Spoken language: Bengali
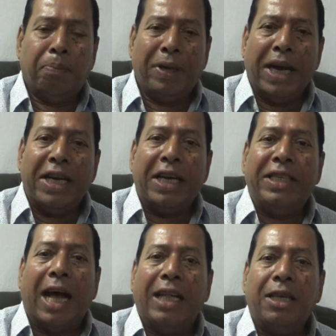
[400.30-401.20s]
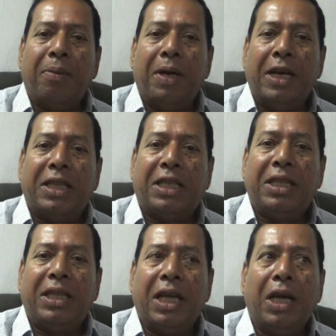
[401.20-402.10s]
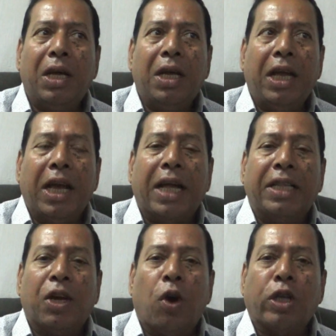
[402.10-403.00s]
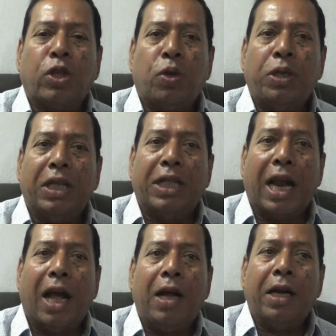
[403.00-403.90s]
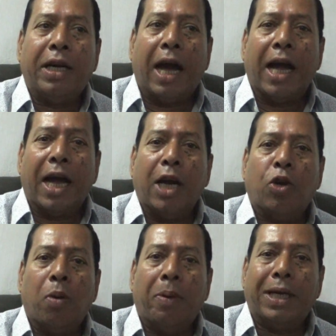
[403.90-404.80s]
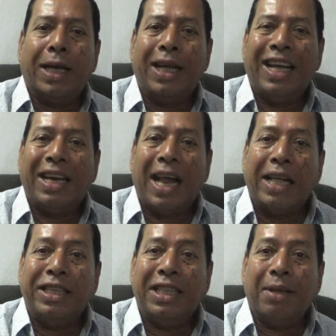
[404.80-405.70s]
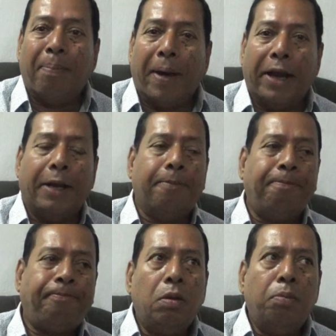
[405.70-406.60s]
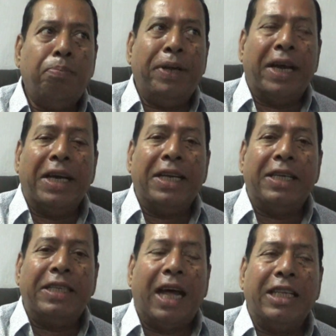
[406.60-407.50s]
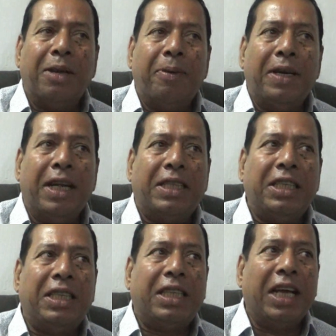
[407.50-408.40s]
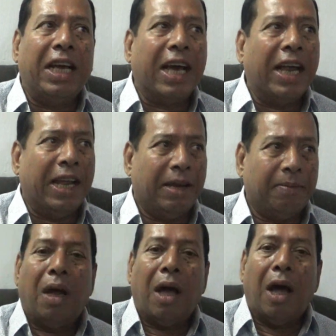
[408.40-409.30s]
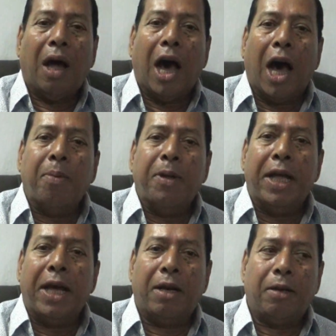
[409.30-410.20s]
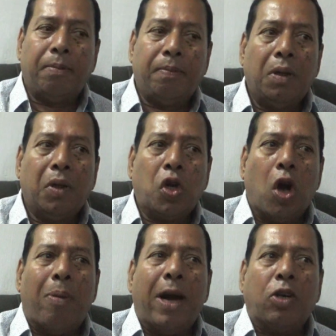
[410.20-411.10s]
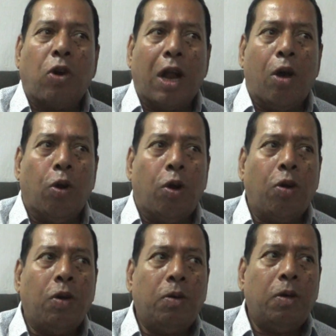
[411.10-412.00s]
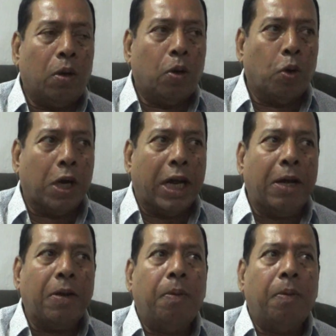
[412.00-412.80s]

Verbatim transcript: ব্রিগেডিয়ার জাহানজাবের নেতৃত্বে এখান থেকে অস্ত্র নিয়ে তারা ঢাকা ক্যান্টনমেন্টে না যেতে পারে ব্রিগেডিয়ার জাহানজেবের নেতৃত্বে এখানে আর্মিদের কমান্ড করা হলো রোডে